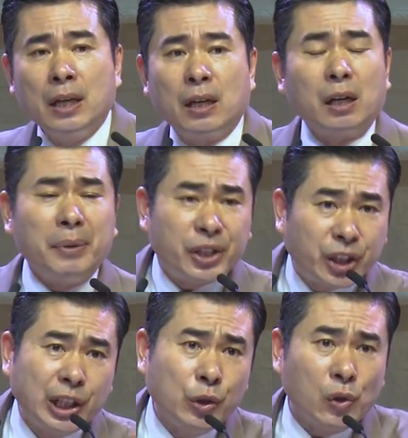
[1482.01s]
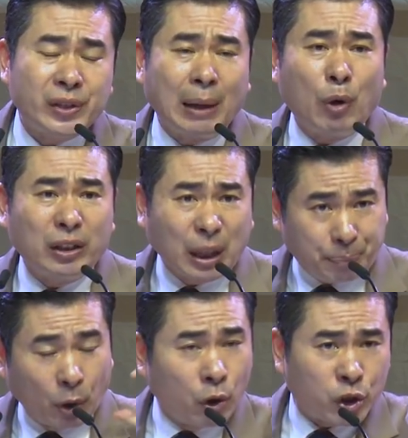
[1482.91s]
여러분 신유를 사모할 때
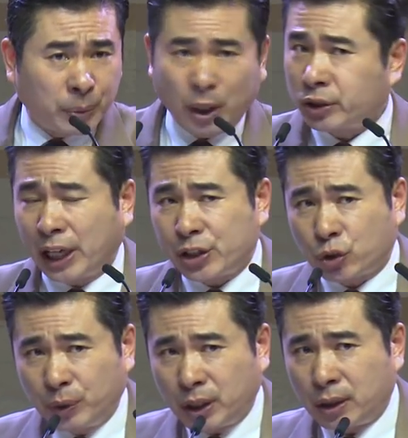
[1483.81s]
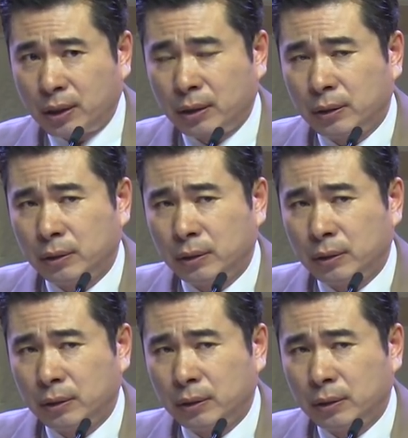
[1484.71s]
병 고침 역사가 있습니다.